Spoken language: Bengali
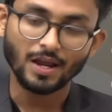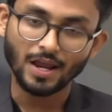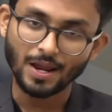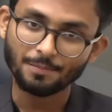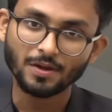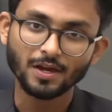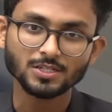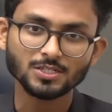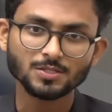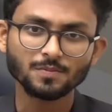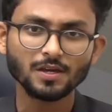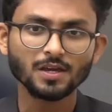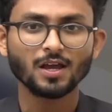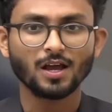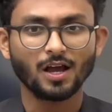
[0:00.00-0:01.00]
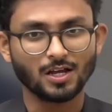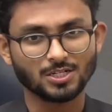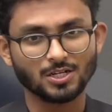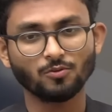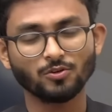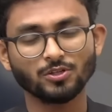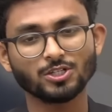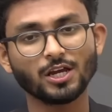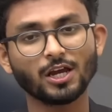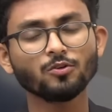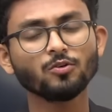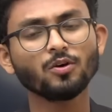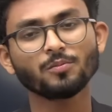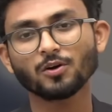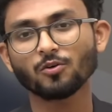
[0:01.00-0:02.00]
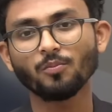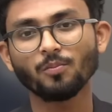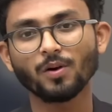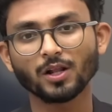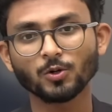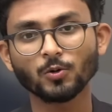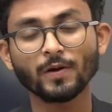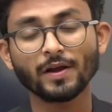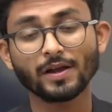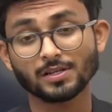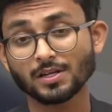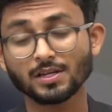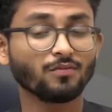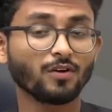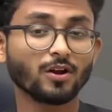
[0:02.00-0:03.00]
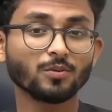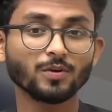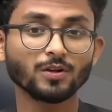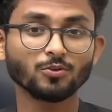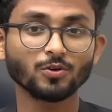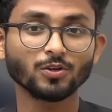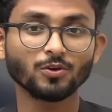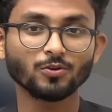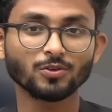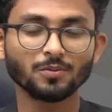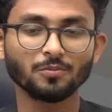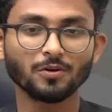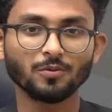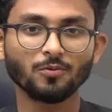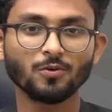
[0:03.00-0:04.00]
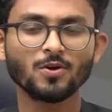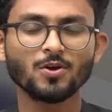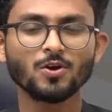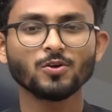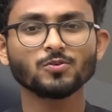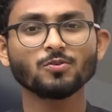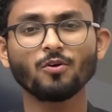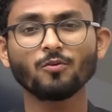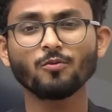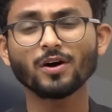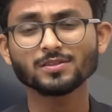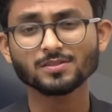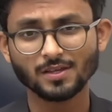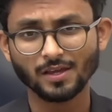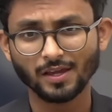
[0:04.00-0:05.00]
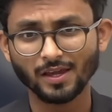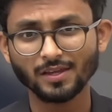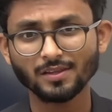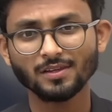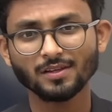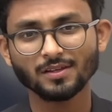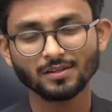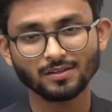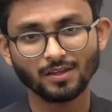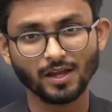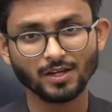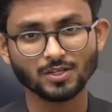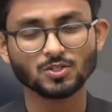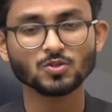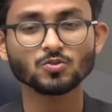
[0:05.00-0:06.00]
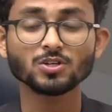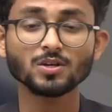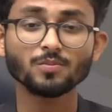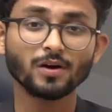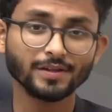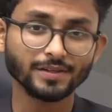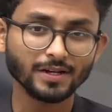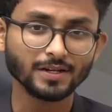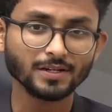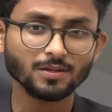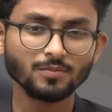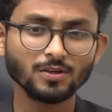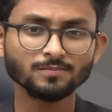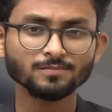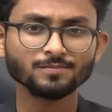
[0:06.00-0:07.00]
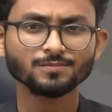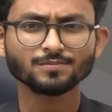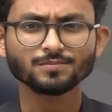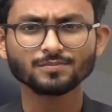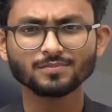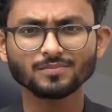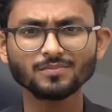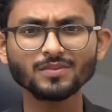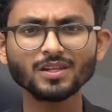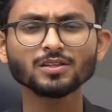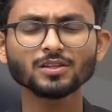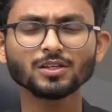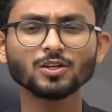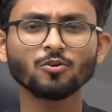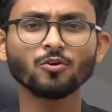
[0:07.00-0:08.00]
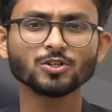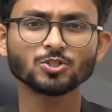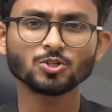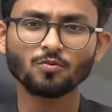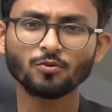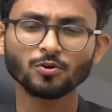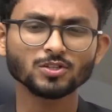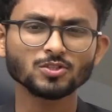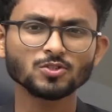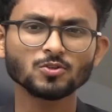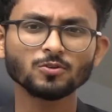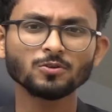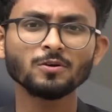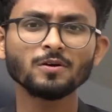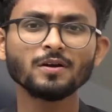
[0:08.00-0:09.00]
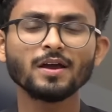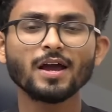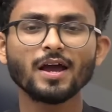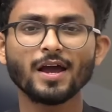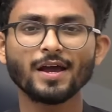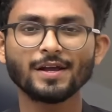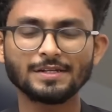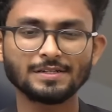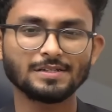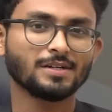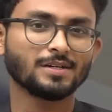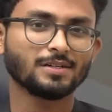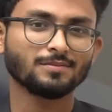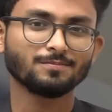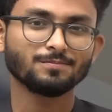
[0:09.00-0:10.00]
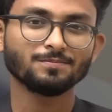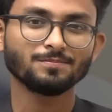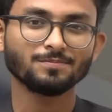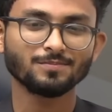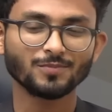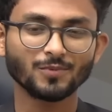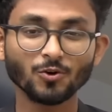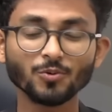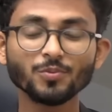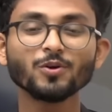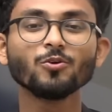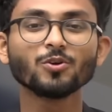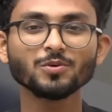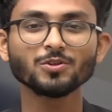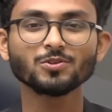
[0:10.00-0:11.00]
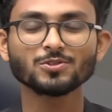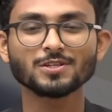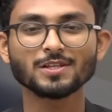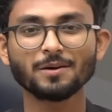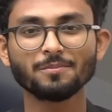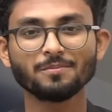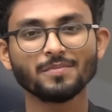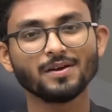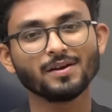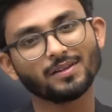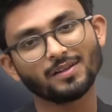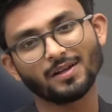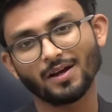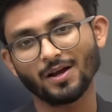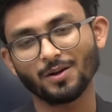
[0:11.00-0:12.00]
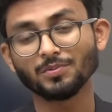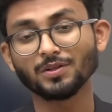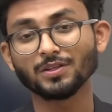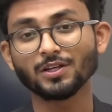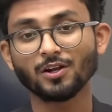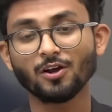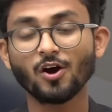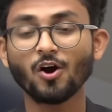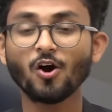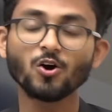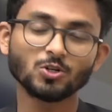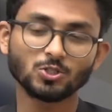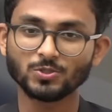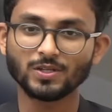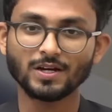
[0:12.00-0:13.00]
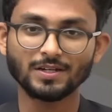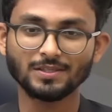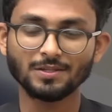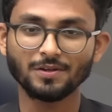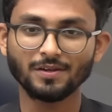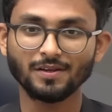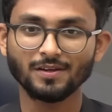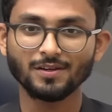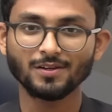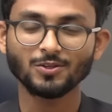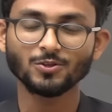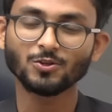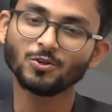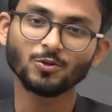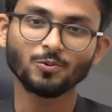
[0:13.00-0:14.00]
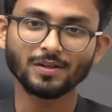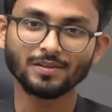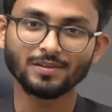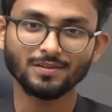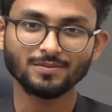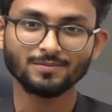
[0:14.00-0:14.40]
অ্যাপে আসবে আশা করি সেখানেও আমরা খুব ভালো একটা এনভায়রনমেন্ট তৈরি করতে পারবো সো ওয়ান্স এগেইন থ্যাংকস টু টিম আন দীর্ঘ এই সফরের জন্য অ্যান্ড খুবই গর্বিত ছিলাম আপনাদের অংশ থাকতে পেরে ধন্যবাদ